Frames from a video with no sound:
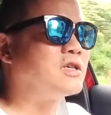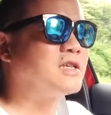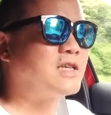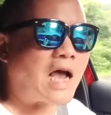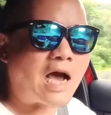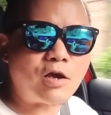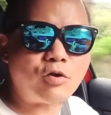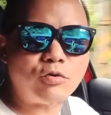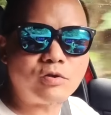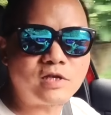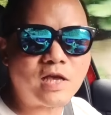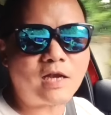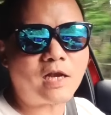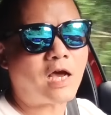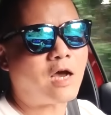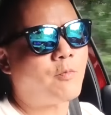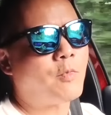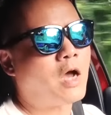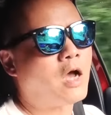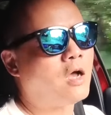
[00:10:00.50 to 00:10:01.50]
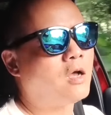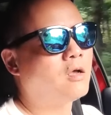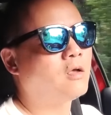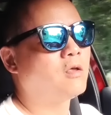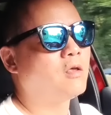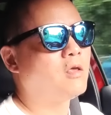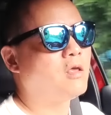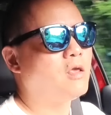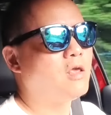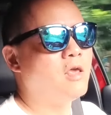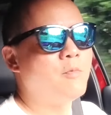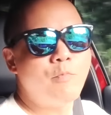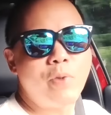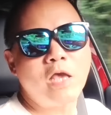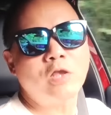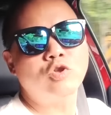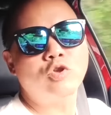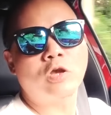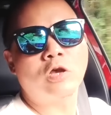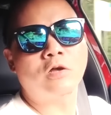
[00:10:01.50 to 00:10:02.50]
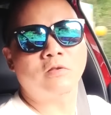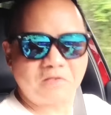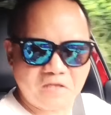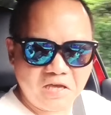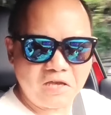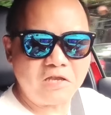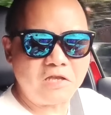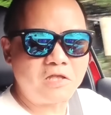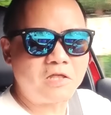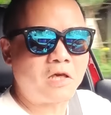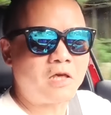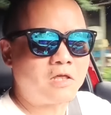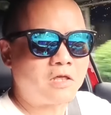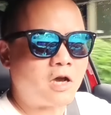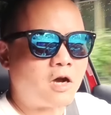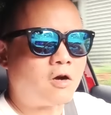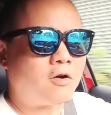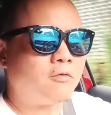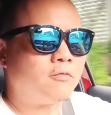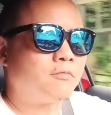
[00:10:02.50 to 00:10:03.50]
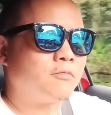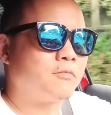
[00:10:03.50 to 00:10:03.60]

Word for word: 鲨鱼在哪吗？影片最后替你揭晓。